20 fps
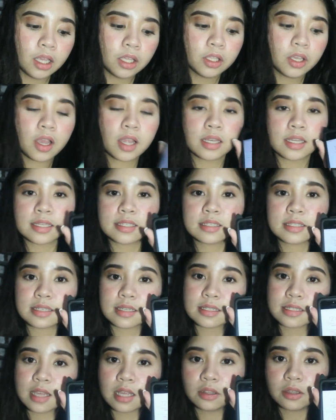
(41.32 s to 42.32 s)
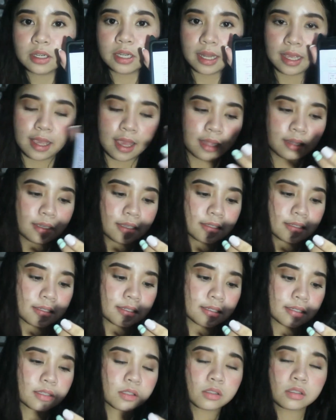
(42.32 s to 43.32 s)
yan, it's a Saturday and
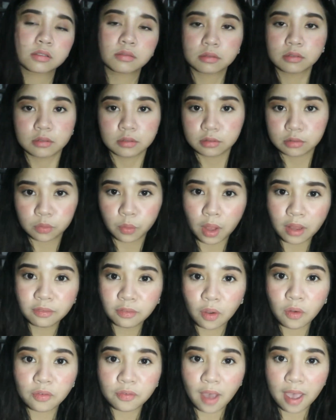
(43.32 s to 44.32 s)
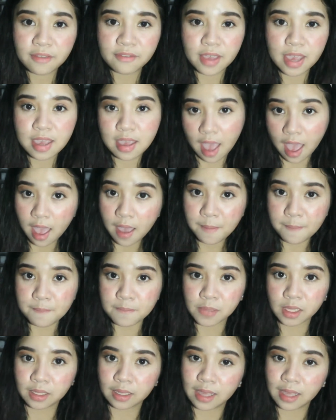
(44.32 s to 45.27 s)
it's 12.05 a.m.